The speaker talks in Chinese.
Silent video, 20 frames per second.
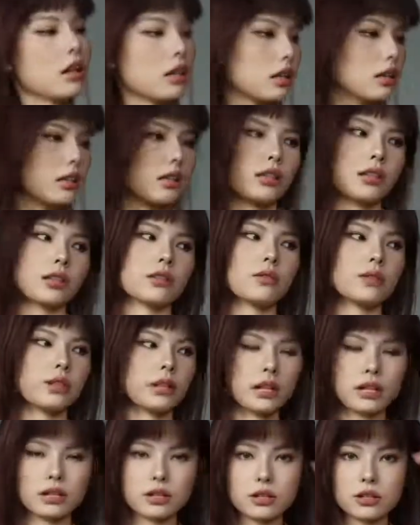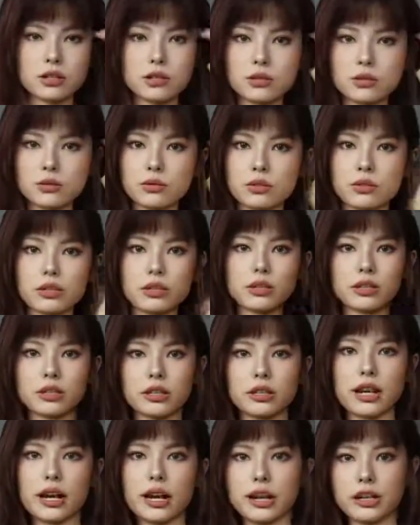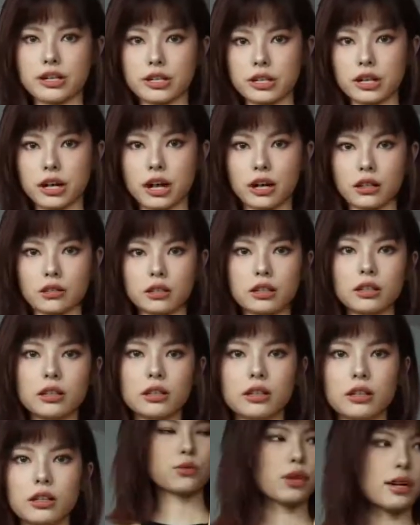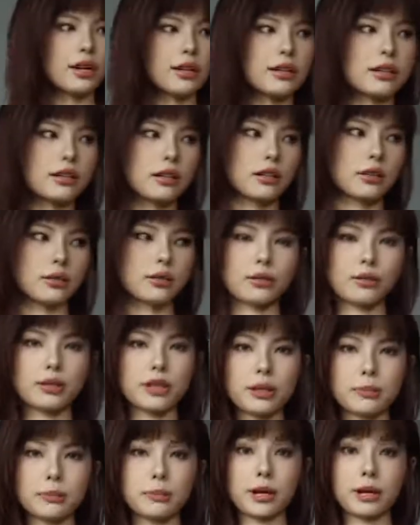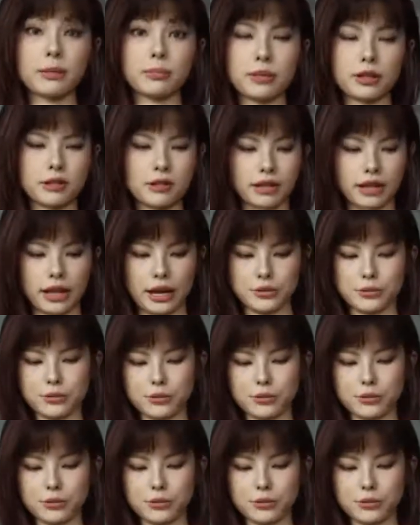可能是因为它袖子这里太长了，穿上有一种硬邦邦的感